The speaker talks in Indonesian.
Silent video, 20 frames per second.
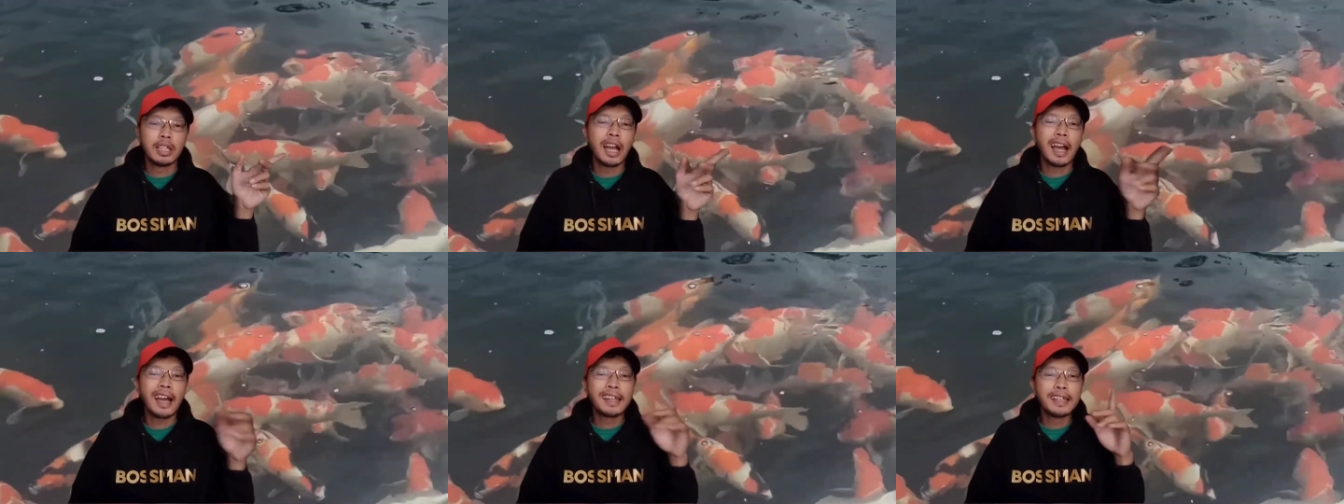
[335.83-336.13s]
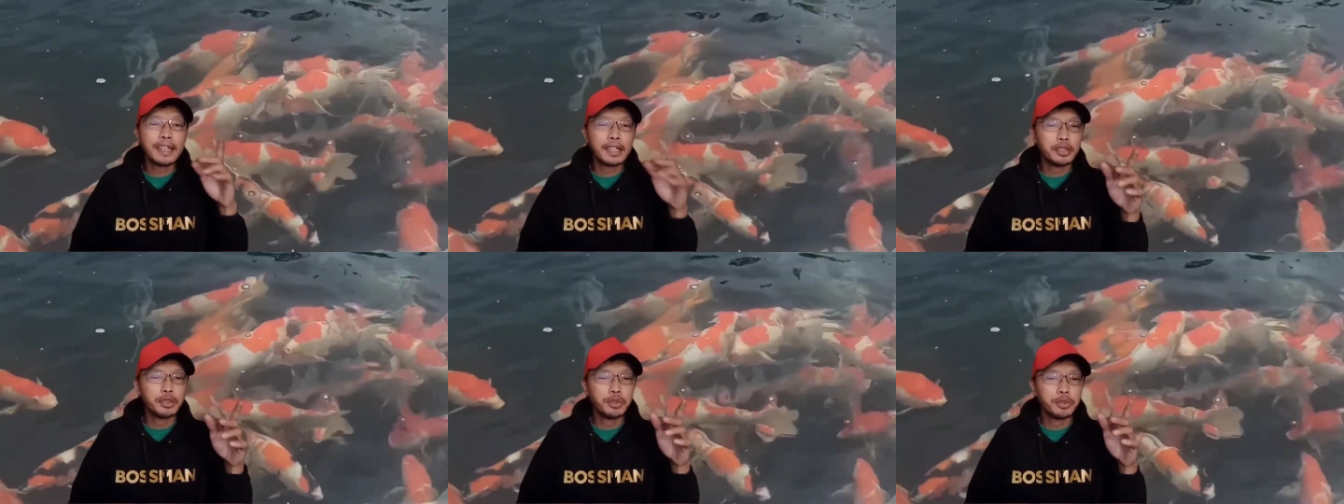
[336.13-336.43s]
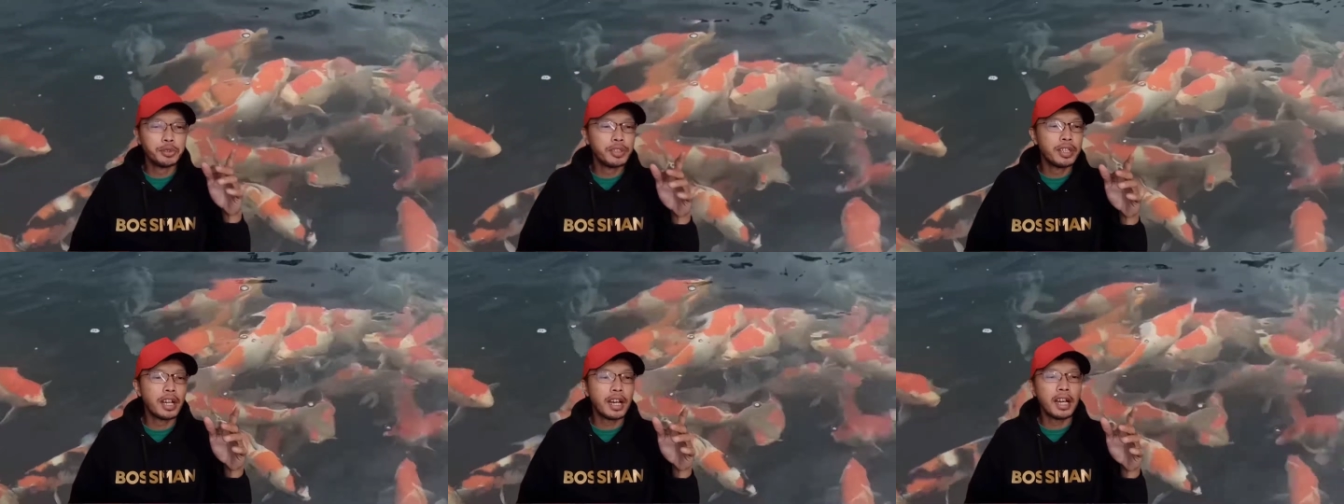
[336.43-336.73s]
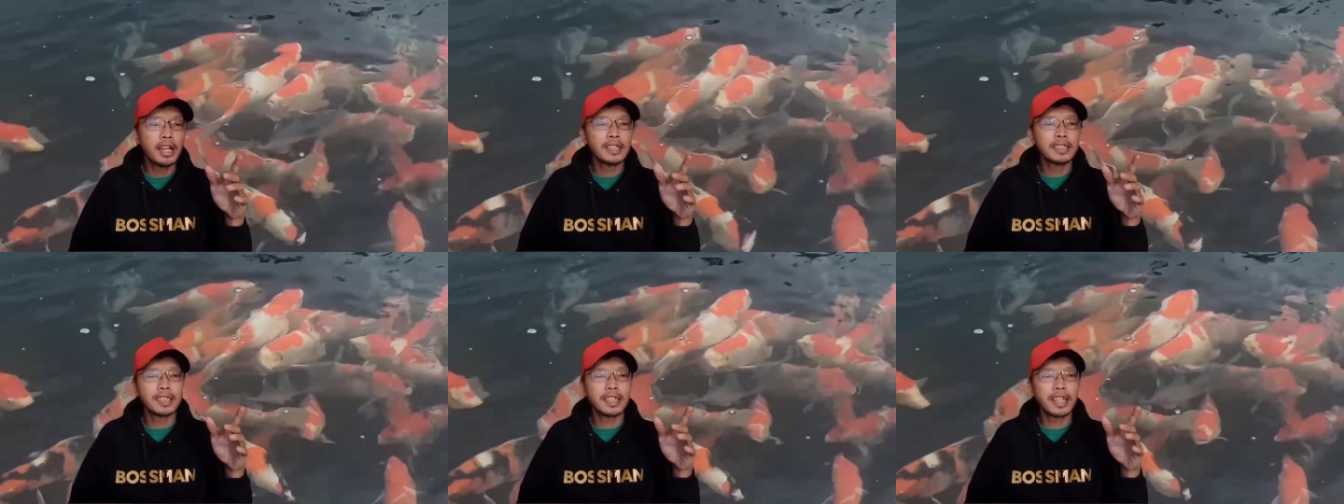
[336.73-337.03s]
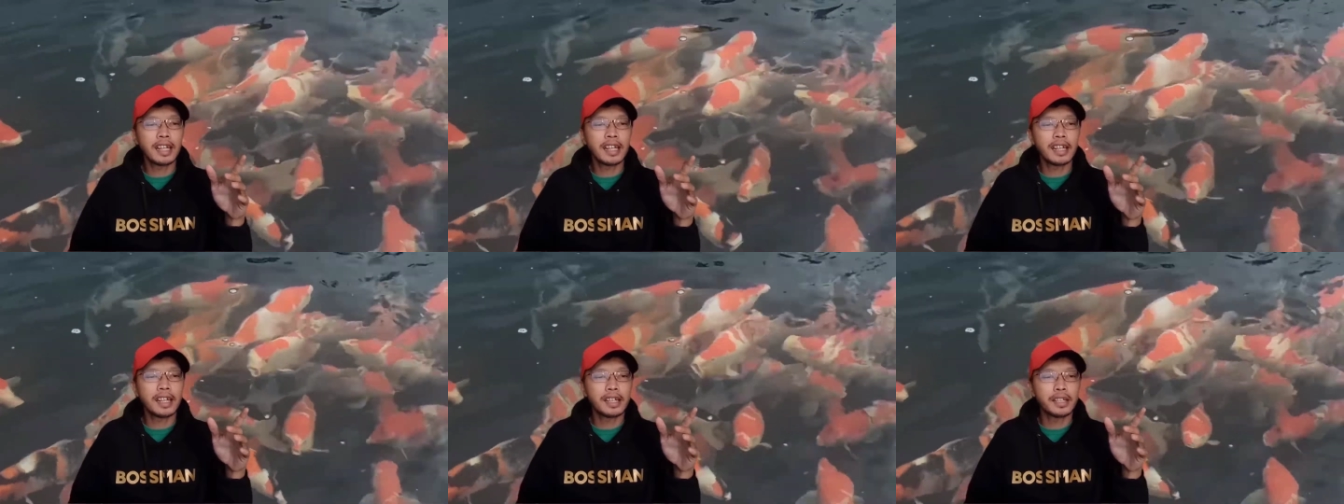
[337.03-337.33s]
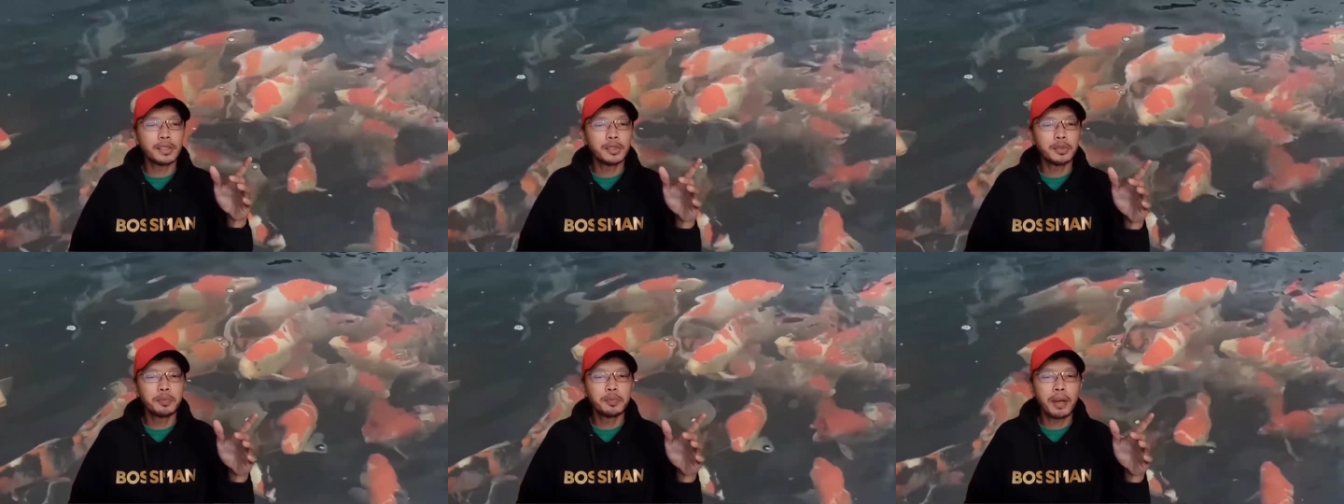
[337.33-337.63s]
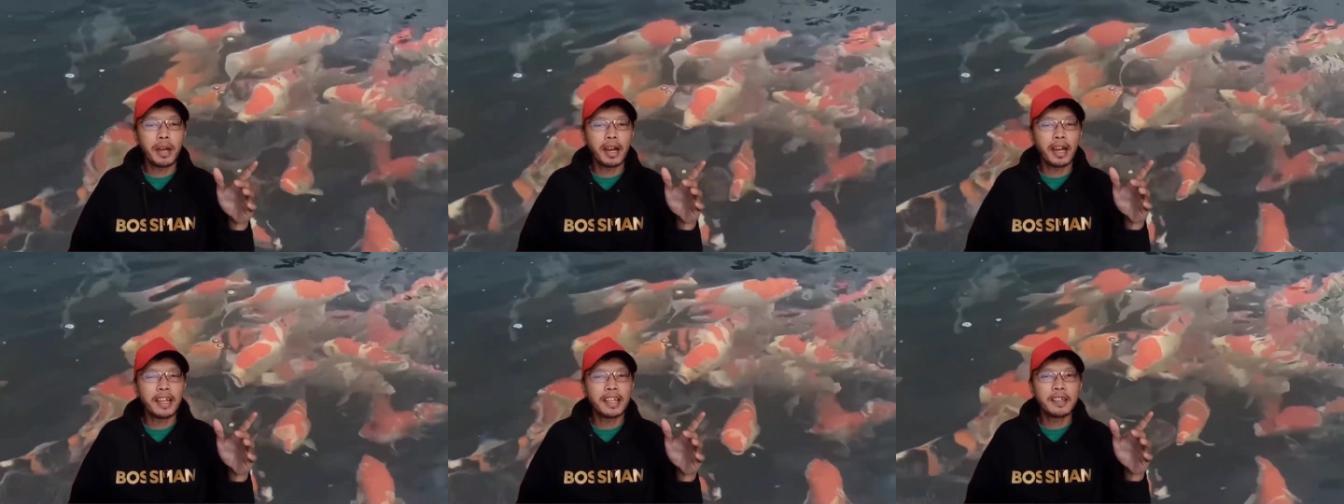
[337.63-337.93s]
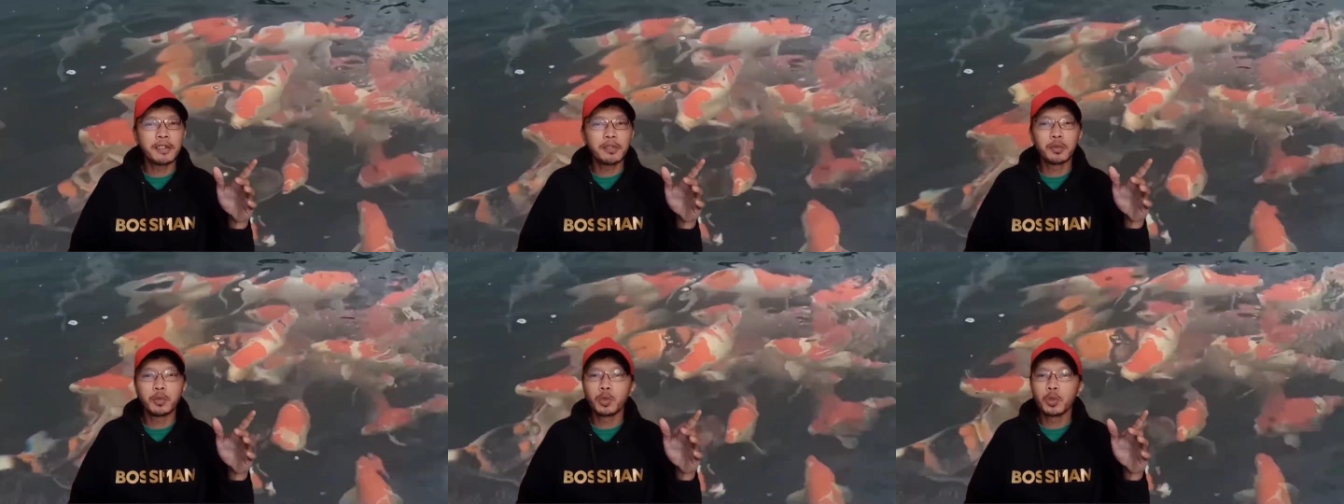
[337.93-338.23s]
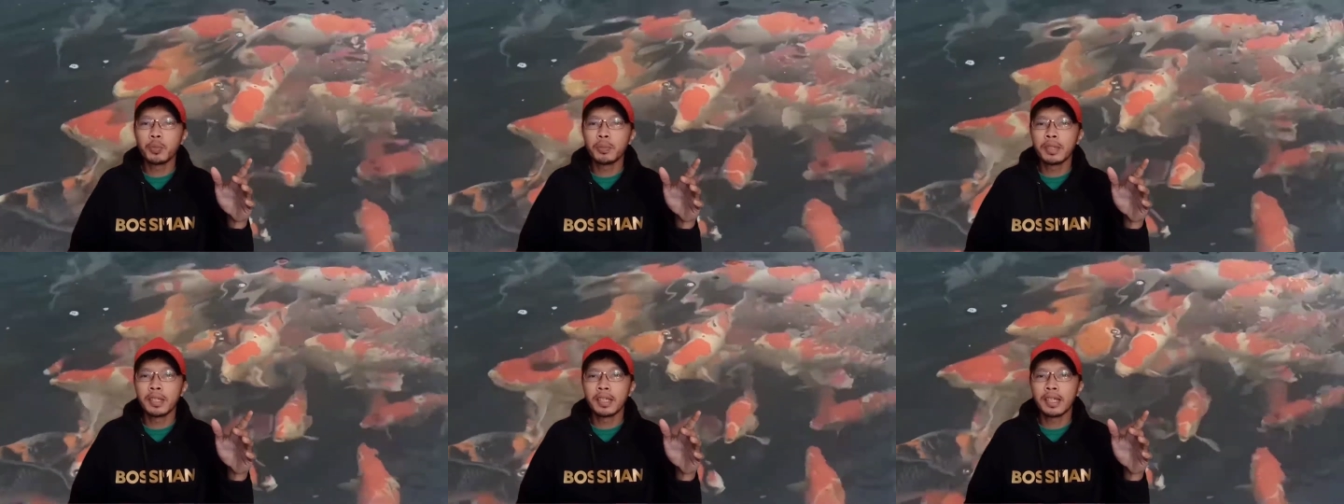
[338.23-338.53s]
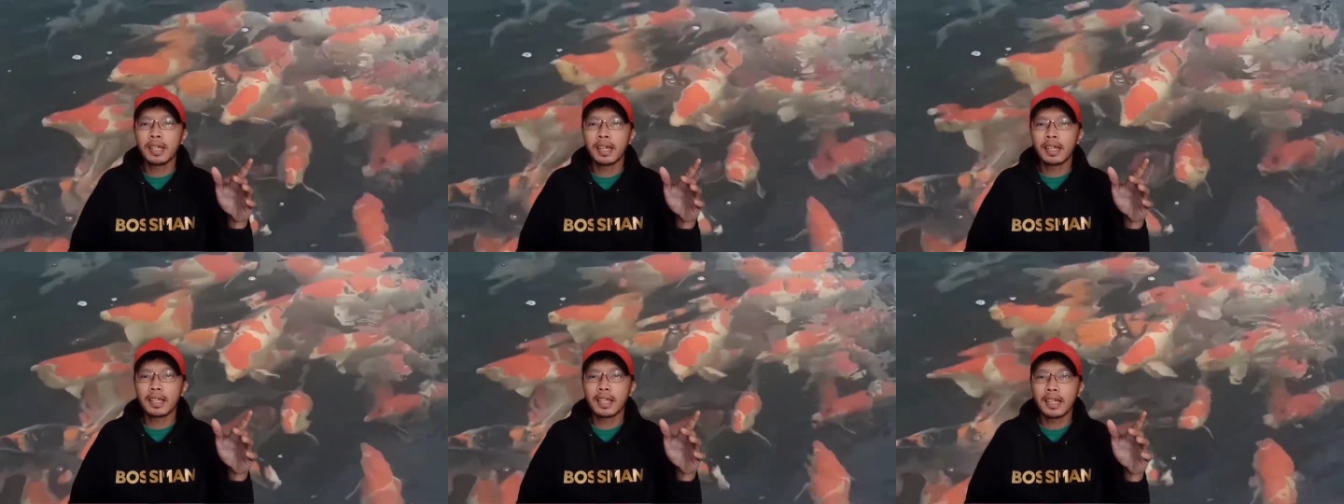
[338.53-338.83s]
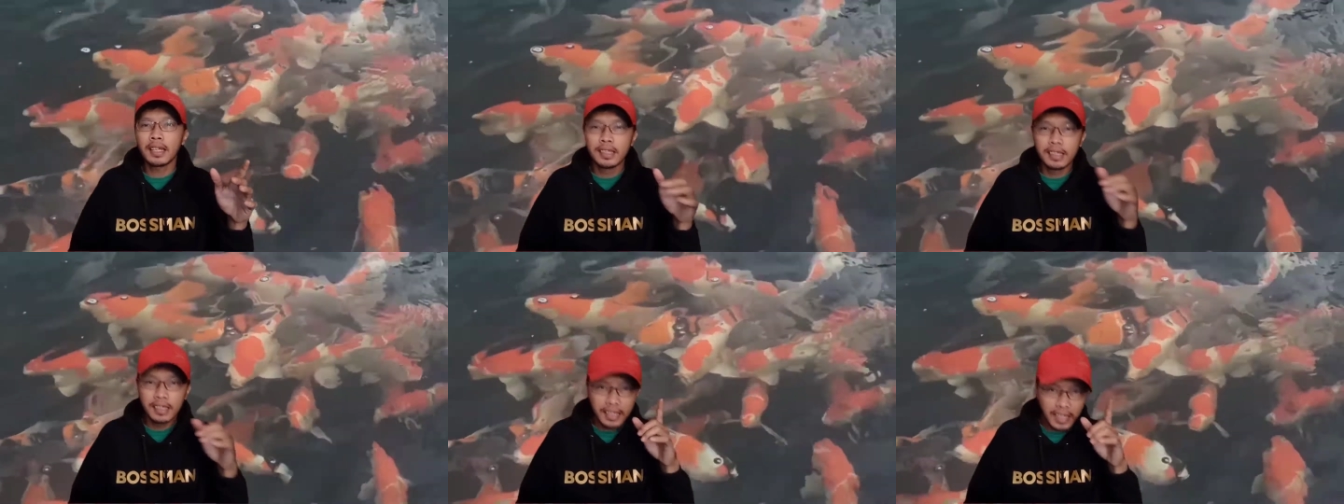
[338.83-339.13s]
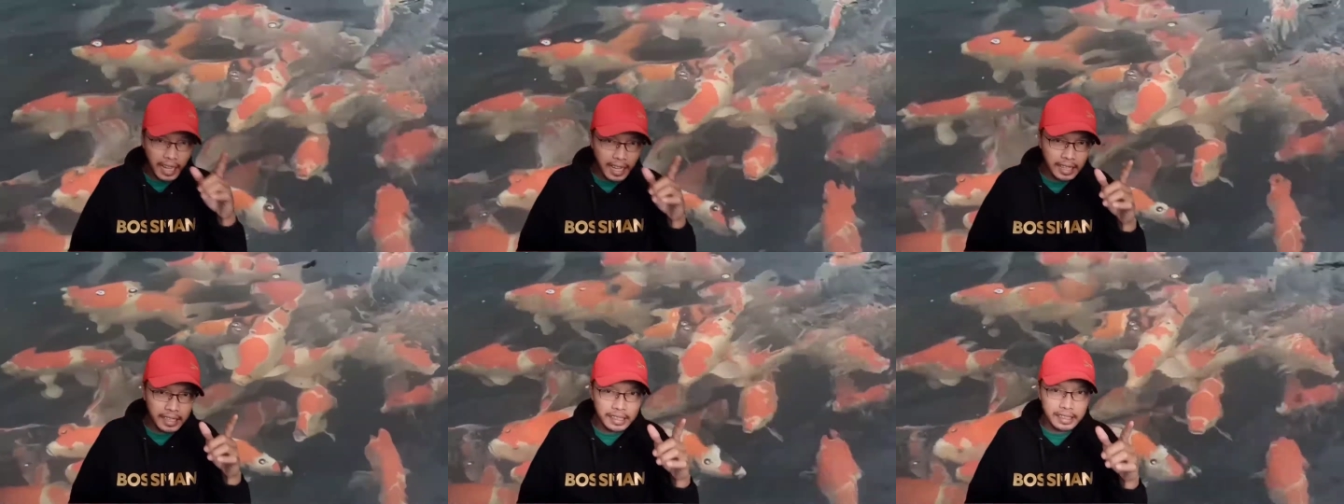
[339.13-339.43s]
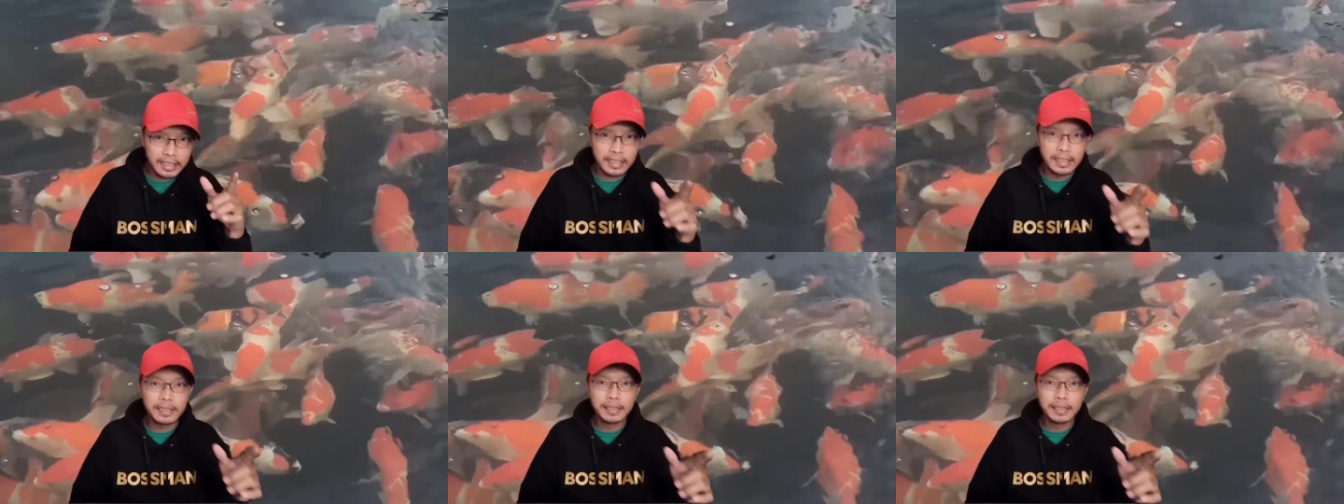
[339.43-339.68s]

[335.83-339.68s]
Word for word: ada juga sekarang itu pakan yang untuk meningkatkan kari